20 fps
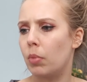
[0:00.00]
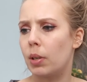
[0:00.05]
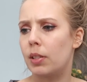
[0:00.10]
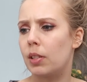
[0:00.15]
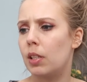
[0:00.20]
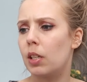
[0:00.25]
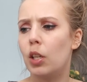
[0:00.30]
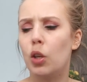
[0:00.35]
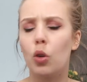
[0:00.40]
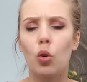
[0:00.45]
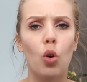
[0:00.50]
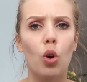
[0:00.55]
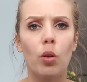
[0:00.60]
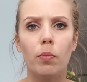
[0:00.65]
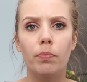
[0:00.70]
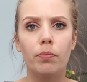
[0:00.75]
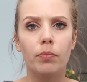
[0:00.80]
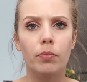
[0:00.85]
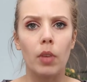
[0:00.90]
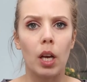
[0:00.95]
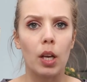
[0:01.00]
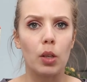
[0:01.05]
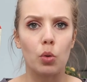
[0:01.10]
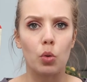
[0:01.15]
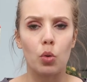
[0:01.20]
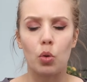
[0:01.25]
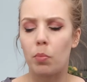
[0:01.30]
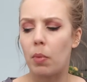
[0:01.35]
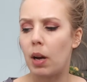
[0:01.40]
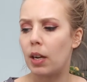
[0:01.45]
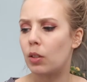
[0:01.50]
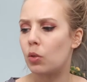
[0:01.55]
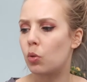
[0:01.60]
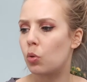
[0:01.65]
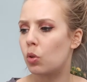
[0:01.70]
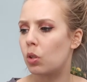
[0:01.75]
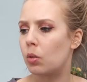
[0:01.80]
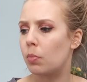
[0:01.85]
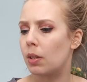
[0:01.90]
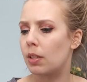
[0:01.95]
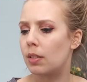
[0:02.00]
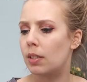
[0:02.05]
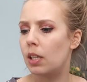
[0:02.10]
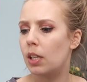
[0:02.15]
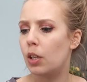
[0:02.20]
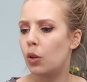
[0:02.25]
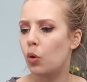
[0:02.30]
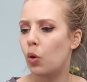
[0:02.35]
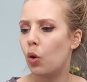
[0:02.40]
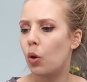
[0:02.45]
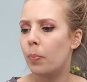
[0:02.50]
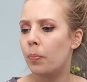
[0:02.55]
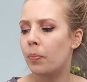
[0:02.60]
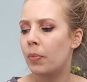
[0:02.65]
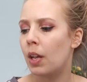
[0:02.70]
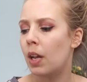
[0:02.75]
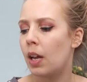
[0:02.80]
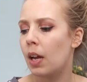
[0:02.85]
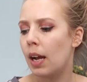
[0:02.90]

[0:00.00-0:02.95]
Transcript: Basilikum, also Tomatensauce Basilikum.